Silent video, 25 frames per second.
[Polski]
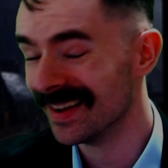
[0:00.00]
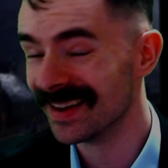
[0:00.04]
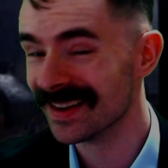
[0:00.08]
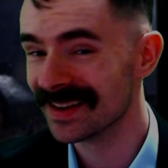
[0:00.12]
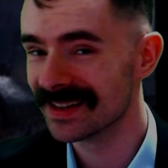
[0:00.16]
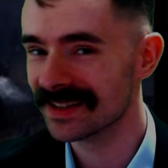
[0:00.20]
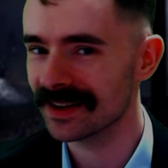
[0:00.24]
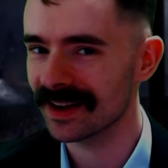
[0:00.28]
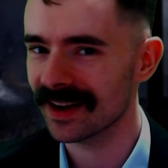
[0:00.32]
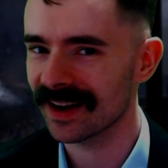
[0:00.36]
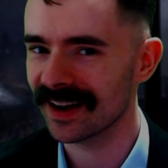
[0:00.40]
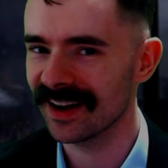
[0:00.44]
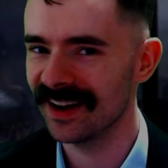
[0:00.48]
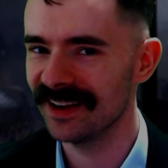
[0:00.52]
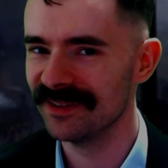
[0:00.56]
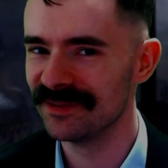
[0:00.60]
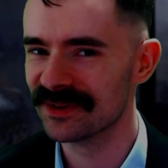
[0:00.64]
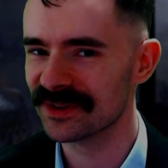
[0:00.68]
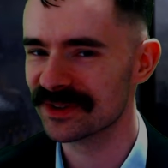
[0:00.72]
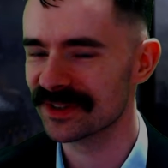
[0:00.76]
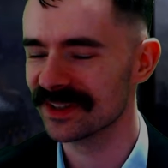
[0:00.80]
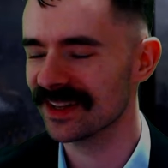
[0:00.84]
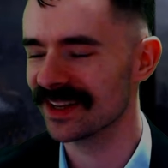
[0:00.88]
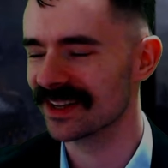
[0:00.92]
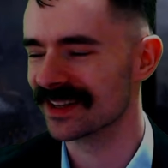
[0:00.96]
Czekaj,
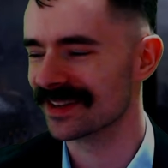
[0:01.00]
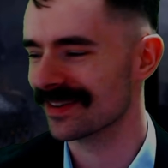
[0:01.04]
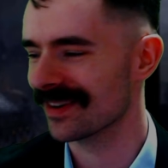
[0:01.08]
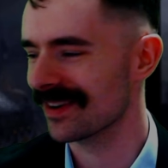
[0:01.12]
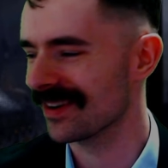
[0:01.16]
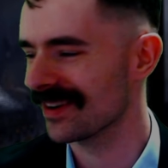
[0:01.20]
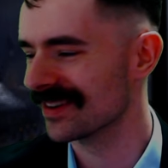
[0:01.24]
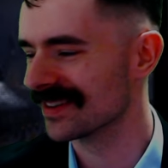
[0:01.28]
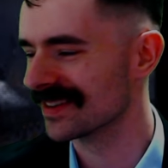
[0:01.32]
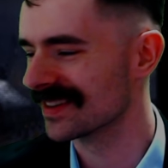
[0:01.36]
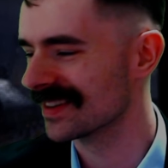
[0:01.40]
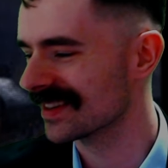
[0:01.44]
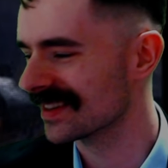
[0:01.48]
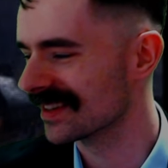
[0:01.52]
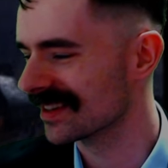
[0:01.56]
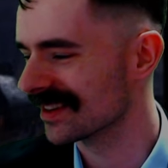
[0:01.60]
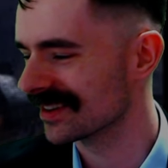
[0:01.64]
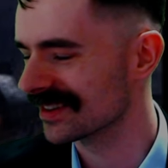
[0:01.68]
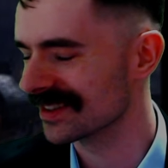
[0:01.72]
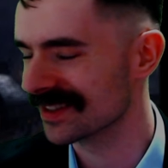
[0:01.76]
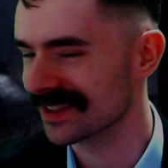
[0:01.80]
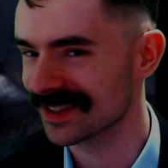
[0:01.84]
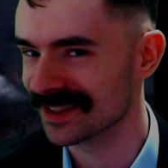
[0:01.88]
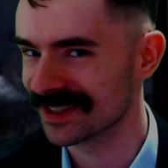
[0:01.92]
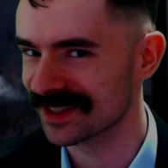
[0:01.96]
muszę na Śląsk
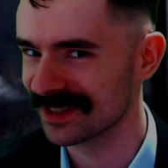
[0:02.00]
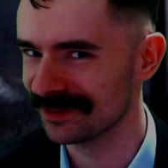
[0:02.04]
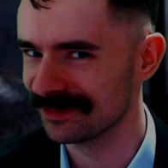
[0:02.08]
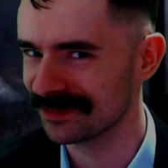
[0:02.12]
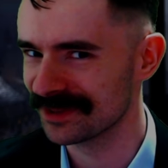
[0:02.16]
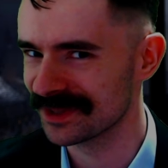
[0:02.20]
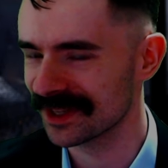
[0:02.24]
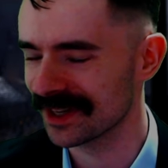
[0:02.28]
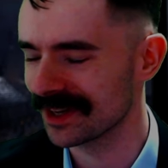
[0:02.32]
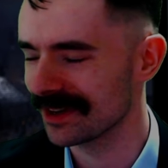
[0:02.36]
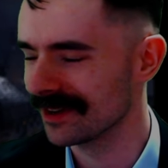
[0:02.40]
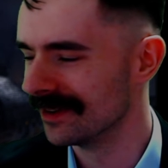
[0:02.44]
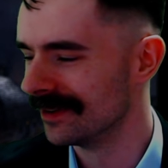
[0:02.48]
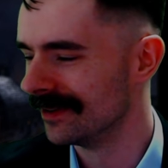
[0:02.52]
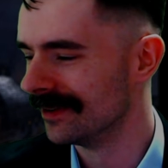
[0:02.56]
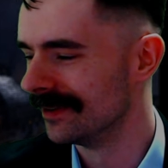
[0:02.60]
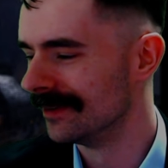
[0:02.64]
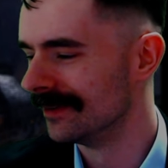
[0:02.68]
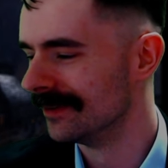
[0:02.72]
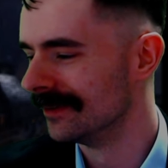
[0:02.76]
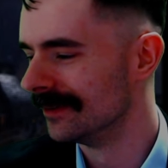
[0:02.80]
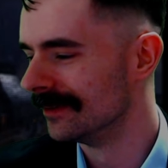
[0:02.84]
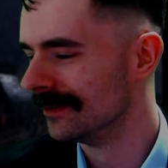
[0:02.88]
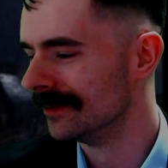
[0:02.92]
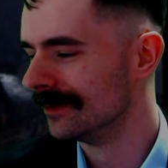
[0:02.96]
troszkę szybciej.
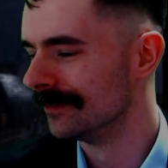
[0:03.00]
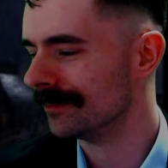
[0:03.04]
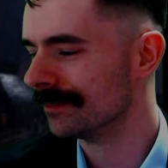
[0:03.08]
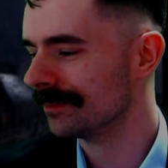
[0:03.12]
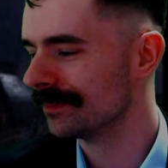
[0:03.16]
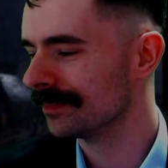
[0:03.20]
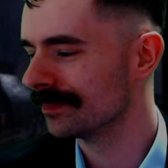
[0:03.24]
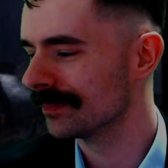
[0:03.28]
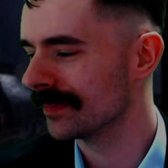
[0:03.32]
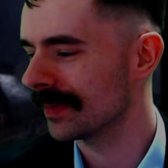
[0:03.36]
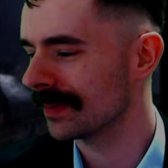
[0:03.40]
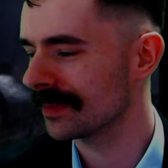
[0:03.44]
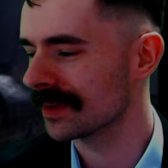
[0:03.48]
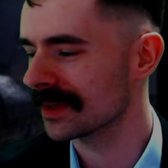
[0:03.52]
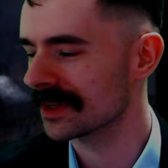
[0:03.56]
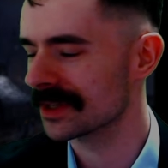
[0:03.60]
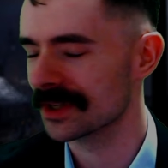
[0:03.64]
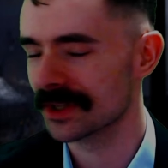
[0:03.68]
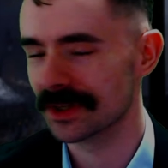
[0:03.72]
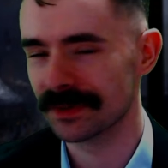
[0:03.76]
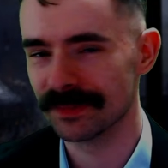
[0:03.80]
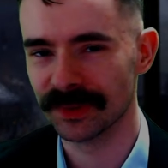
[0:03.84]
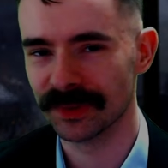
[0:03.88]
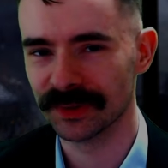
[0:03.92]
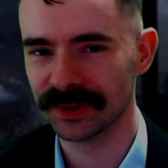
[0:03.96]
Mam
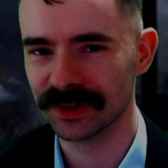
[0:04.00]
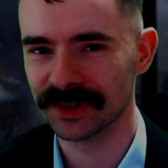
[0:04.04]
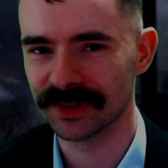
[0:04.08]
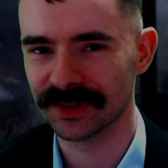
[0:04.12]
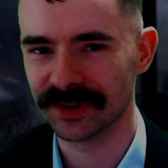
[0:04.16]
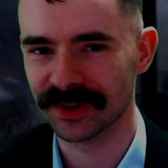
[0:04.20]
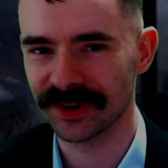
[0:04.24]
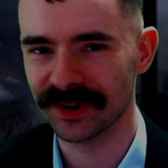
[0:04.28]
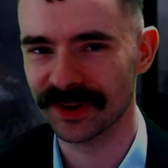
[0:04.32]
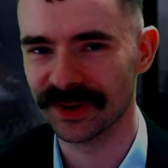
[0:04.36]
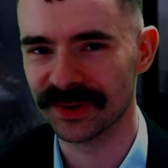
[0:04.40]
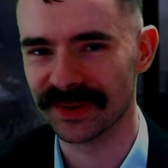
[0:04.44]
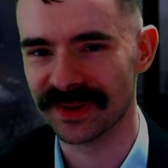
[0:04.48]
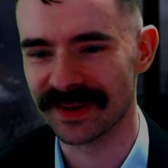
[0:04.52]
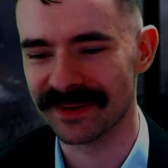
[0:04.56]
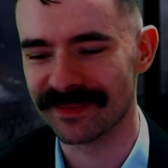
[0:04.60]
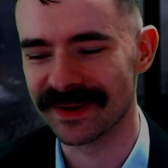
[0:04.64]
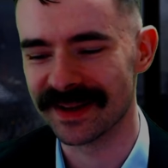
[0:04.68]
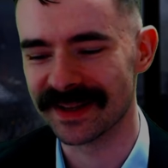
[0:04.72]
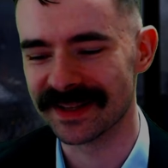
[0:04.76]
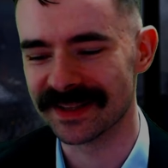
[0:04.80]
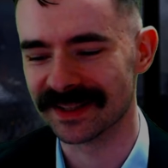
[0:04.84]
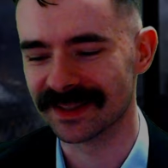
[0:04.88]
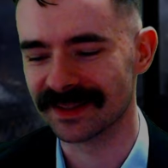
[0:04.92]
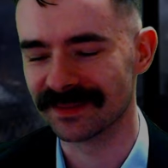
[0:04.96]
nadzieję, że monitoringu nie
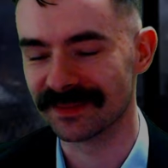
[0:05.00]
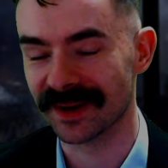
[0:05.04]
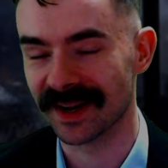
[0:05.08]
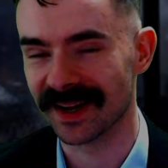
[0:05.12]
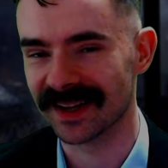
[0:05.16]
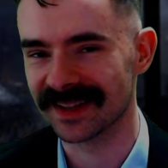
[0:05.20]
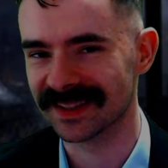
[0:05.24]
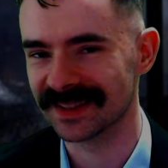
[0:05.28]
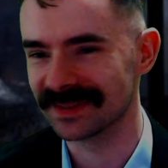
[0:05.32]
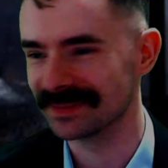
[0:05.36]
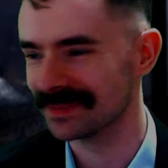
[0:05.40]
będzie tym razem.